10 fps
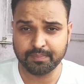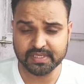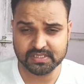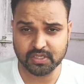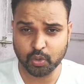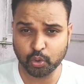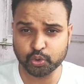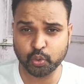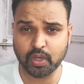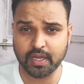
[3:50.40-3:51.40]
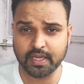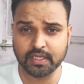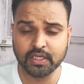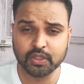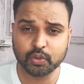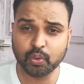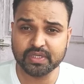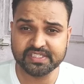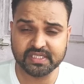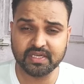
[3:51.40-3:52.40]
मस्ट हो चुका है तो
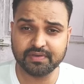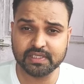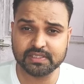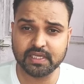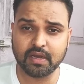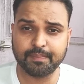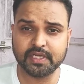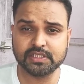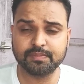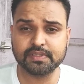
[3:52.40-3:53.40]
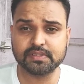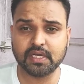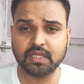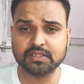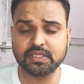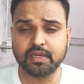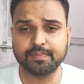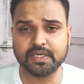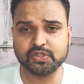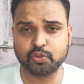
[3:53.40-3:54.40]
इसकी वजह से अपाचे पर सात हज़ार
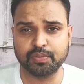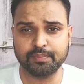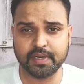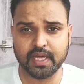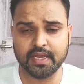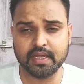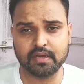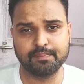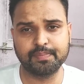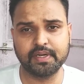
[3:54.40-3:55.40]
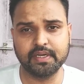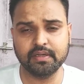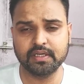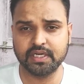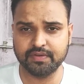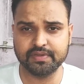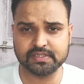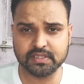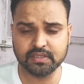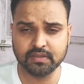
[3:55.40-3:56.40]
पाँच सौ रुपये बढ़ाए हैं कंपनी ने टी ने
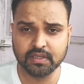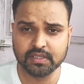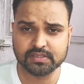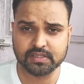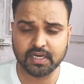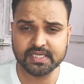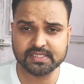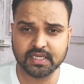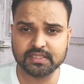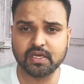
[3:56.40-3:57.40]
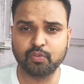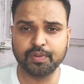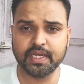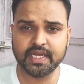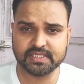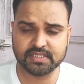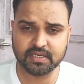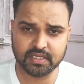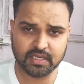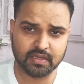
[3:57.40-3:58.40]
साढ़े सात हज़ार रुपये एक्स्ट्रा
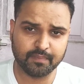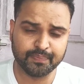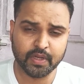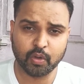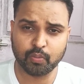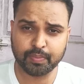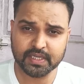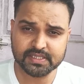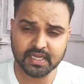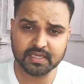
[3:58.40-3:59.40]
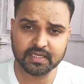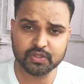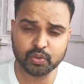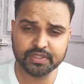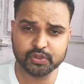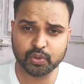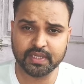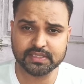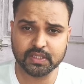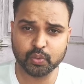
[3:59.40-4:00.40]
किए हैं और पाँच साल की जो
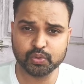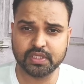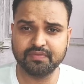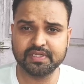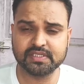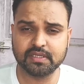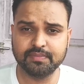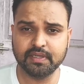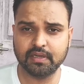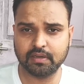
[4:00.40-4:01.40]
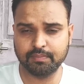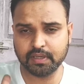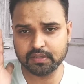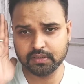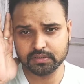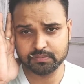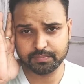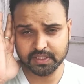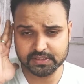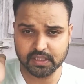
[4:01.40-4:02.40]
इंश्योरेंस है उसकी वजह से भी लगभग
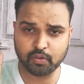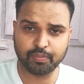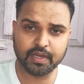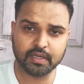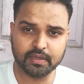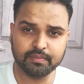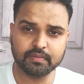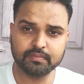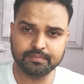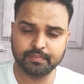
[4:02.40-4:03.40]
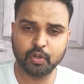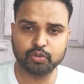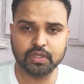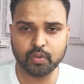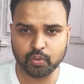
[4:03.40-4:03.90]
पाँच हज़ार रुपये करीब बढ़ोतरी